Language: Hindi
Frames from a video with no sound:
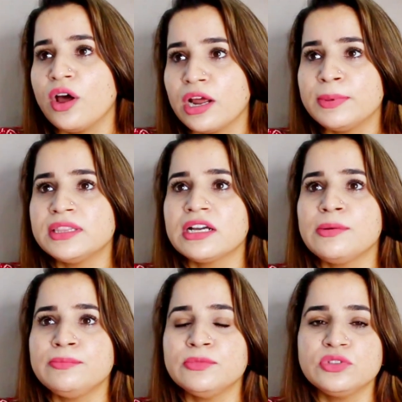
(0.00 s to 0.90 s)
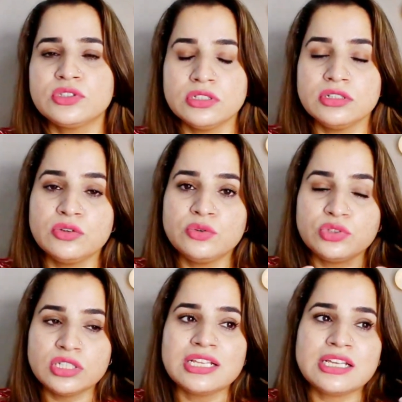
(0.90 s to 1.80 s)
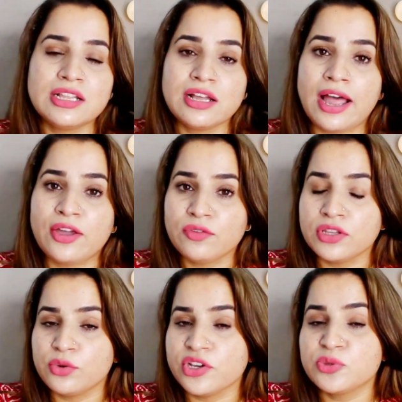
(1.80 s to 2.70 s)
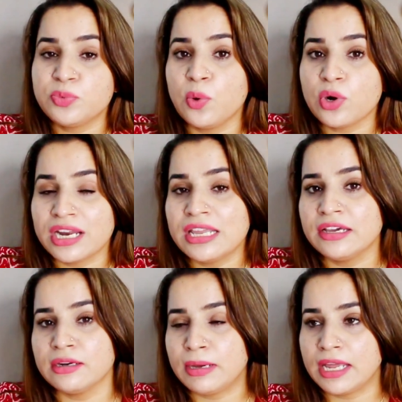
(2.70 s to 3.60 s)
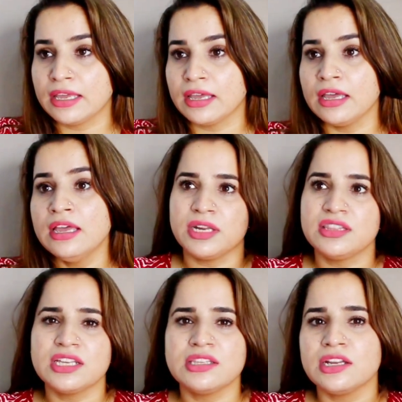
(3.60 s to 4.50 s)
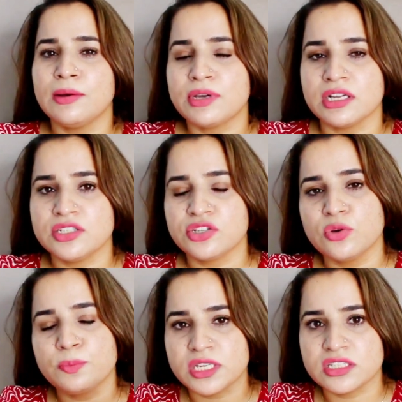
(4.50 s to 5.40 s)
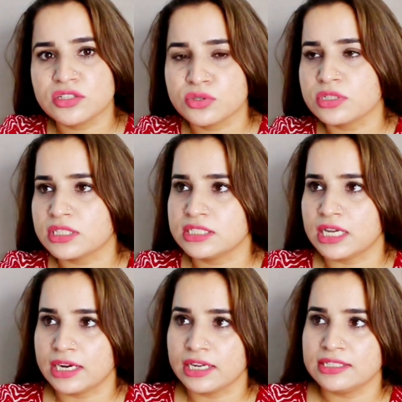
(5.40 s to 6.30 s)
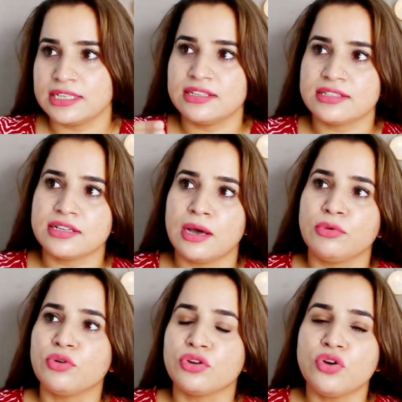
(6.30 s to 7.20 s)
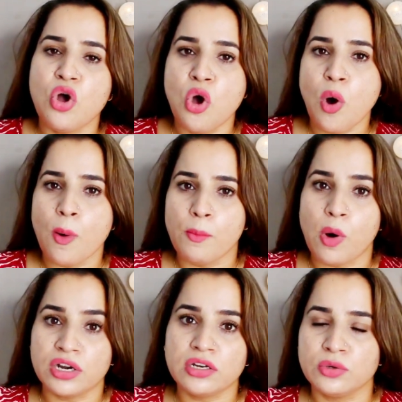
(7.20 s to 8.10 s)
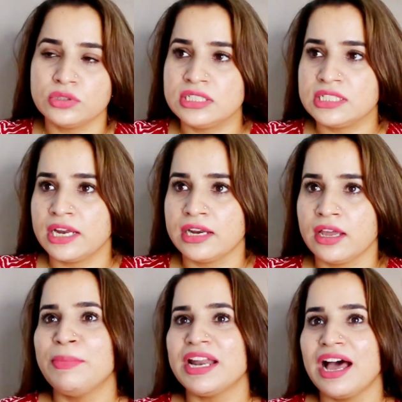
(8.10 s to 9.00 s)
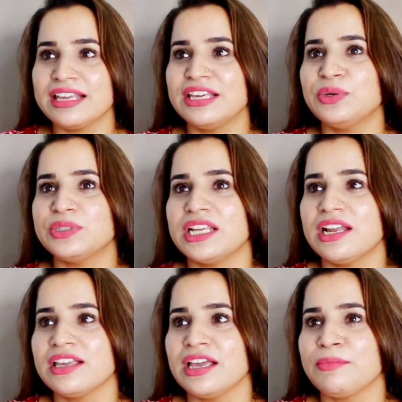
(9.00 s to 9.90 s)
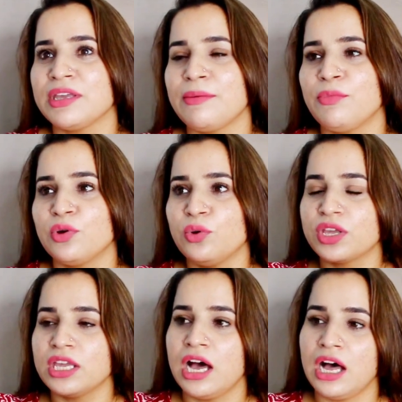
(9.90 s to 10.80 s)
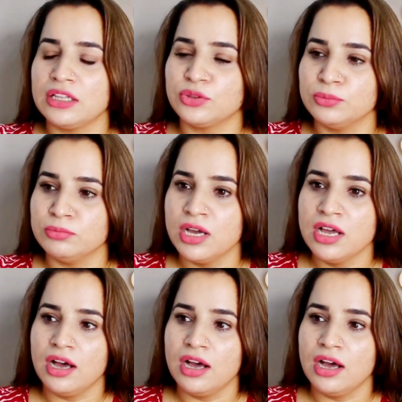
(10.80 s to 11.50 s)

और अभी तक हम यू नो उतना ज़्यादा आयुर्वेदा को एक्सप्लोर नहीं कर पाए हैं धीरे धीरे हम कल्चर को पीछे छोड़ते जा रहे हैं जैसे जैसे हम लोग यू नो मॉडर्न होते जा रहे हैं बट हाँ ये होता है ना कि अभी आप बोलो कि हाँ तुम